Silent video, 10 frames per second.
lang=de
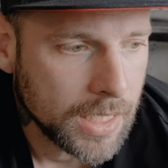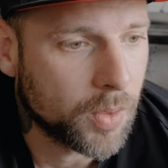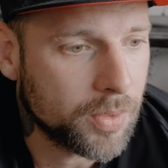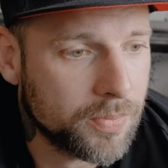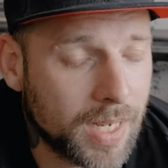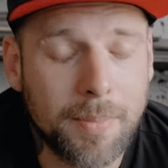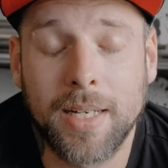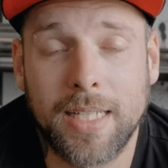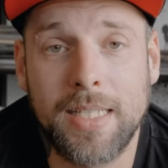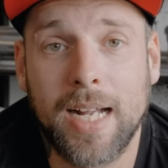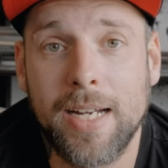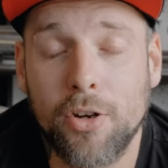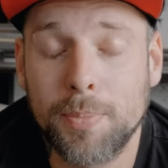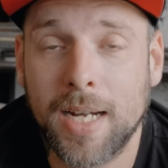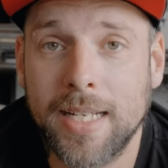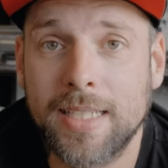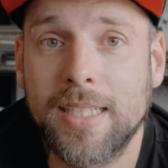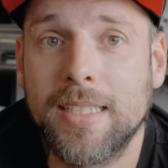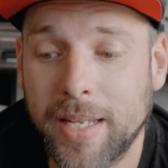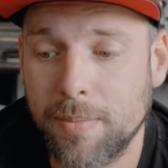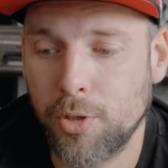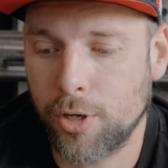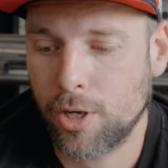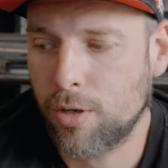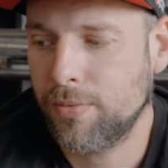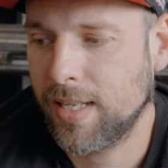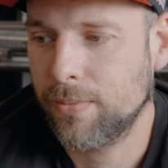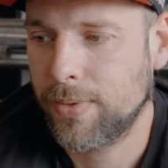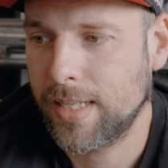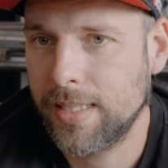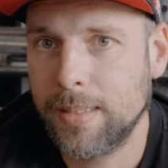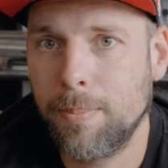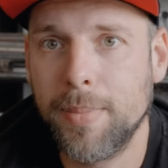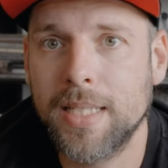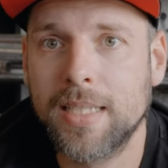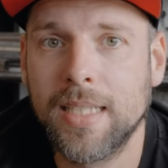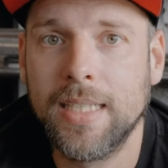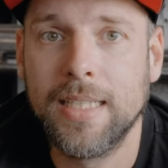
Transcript: und wir haben dann richtig geilen Aufbereiter. Dann nehme ich euch auch auf jeden Fall Fall mit.